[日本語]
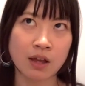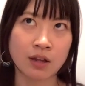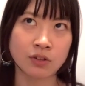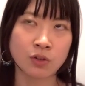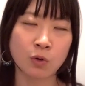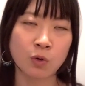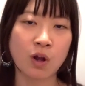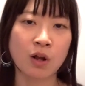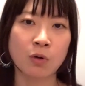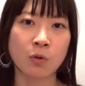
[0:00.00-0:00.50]

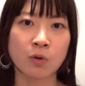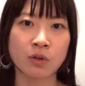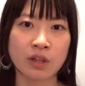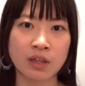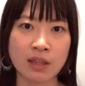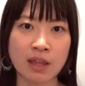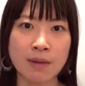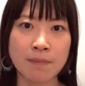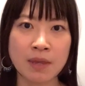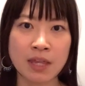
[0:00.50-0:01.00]
小学校
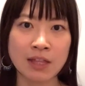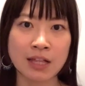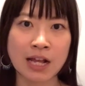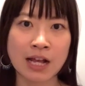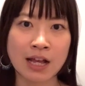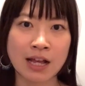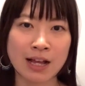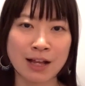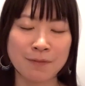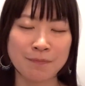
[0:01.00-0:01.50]
でね、みん
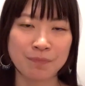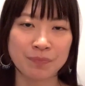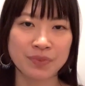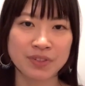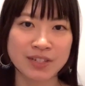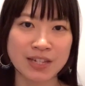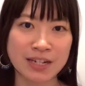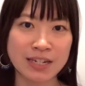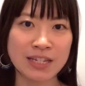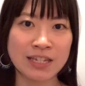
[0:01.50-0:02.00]
な
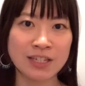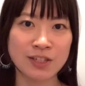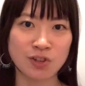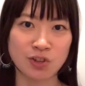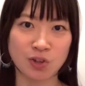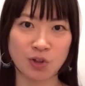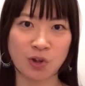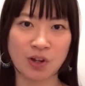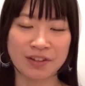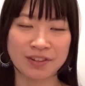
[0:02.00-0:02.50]

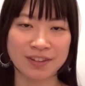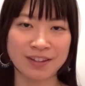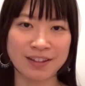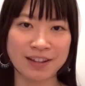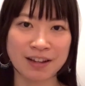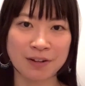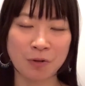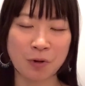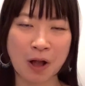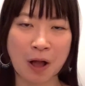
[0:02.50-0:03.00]
ジャニーズとか好き
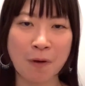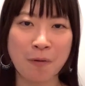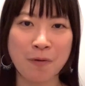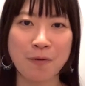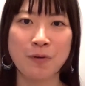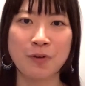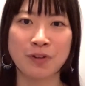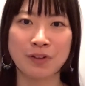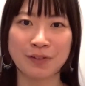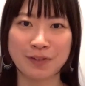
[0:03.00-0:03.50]
な子が
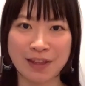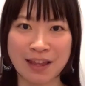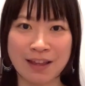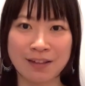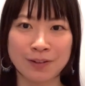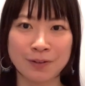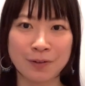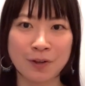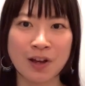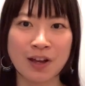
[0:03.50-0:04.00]
多いの
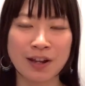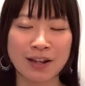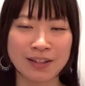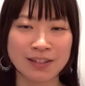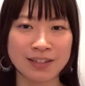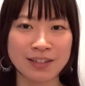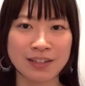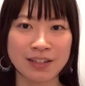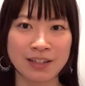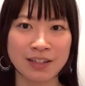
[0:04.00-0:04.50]
で、その
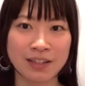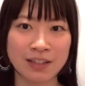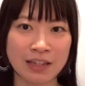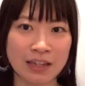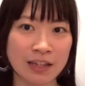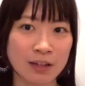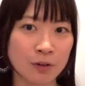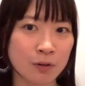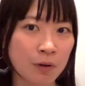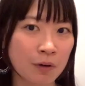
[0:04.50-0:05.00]
話
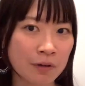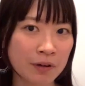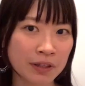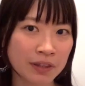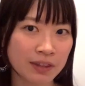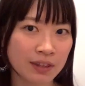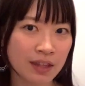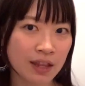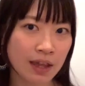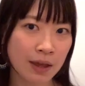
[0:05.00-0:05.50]
に加
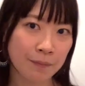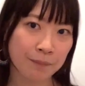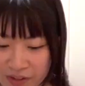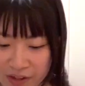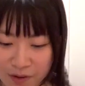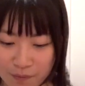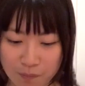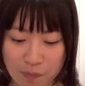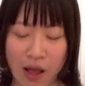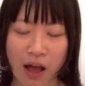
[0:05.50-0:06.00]
わって、
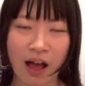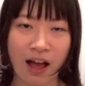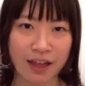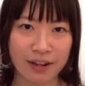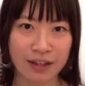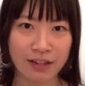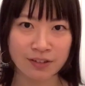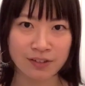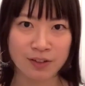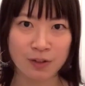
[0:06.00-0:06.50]

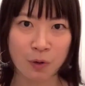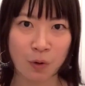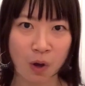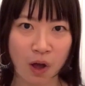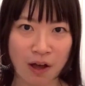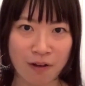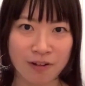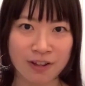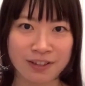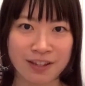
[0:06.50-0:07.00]
話を
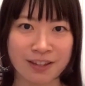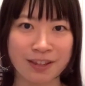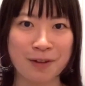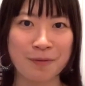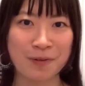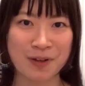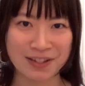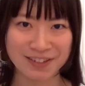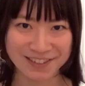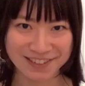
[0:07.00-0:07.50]
合わせて
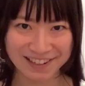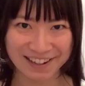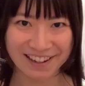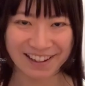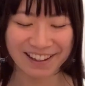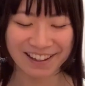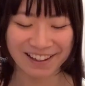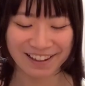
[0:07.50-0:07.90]
ました。